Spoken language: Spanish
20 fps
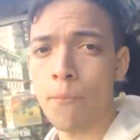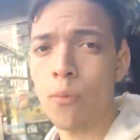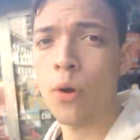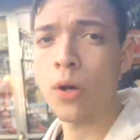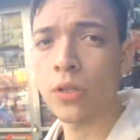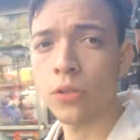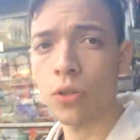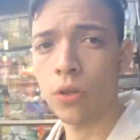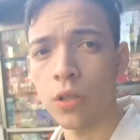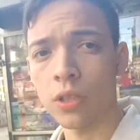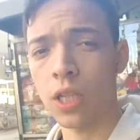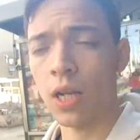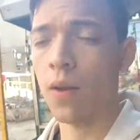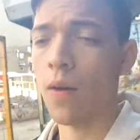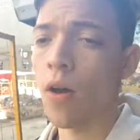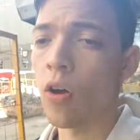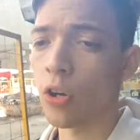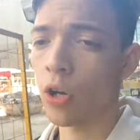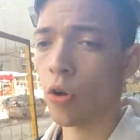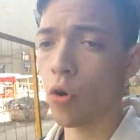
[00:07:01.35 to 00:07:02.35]
puesto de
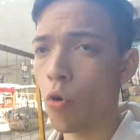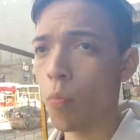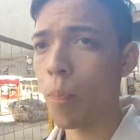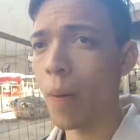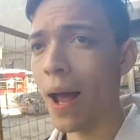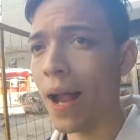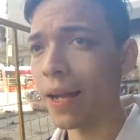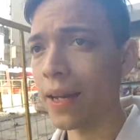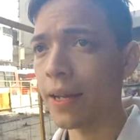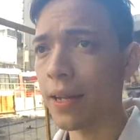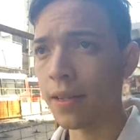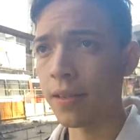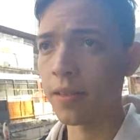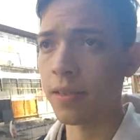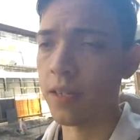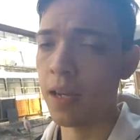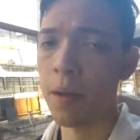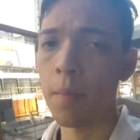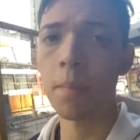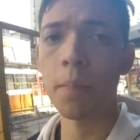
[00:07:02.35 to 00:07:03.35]
trabajo que ocupa alguien
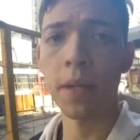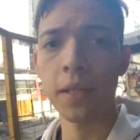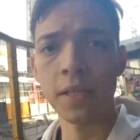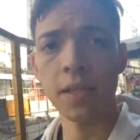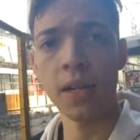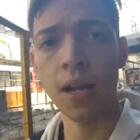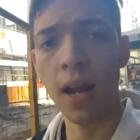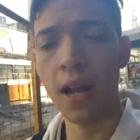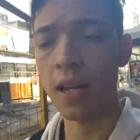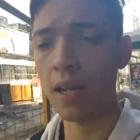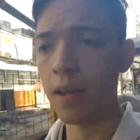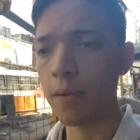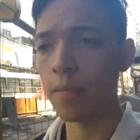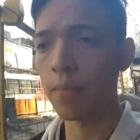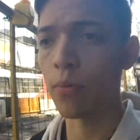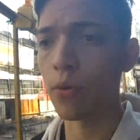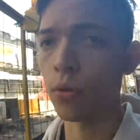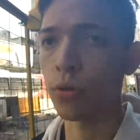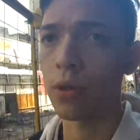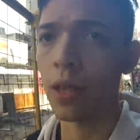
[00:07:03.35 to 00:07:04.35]
siempre será
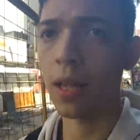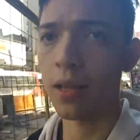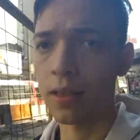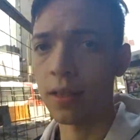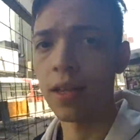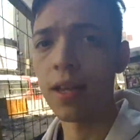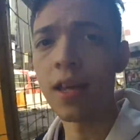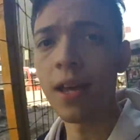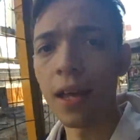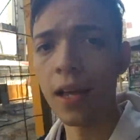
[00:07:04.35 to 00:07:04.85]
importante.